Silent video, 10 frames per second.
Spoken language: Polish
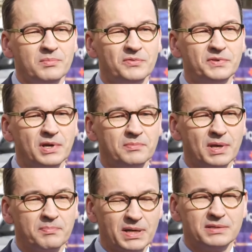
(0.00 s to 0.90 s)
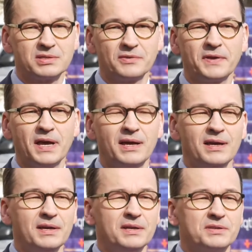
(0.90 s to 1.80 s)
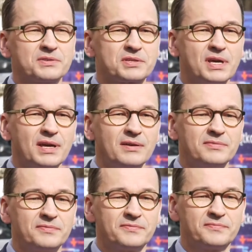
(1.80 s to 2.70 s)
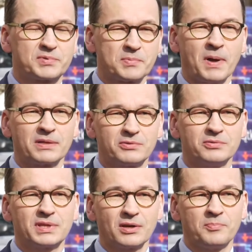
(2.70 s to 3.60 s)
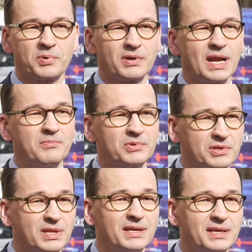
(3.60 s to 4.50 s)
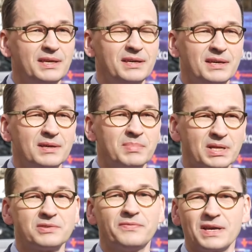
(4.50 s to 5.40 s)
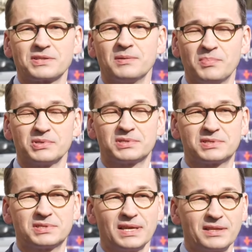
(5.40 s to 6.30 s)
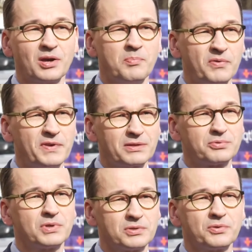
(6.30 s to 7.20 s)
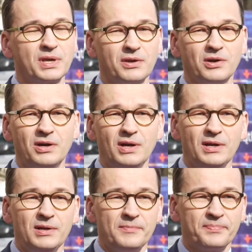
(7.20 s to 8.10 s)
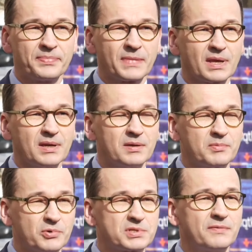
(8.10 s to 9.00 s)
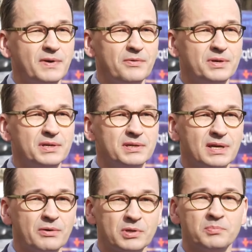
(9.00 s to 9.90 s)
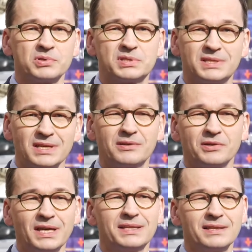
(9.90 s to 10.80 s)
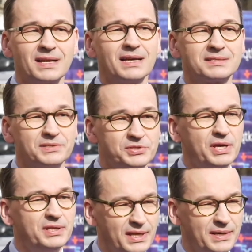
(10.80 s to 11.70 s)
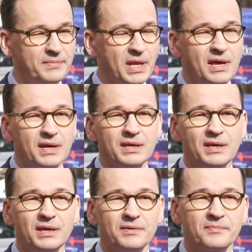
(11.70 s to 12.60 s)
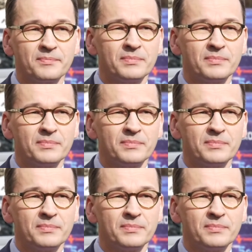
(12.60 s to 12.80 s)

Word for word: mówi do mnie pani Zofia, że w przypadku tego programu to dla niej bardzo ważne, bo z jednego powiatu do drugiego mm, kursowały autobusy tylko jeden raz dziennie. I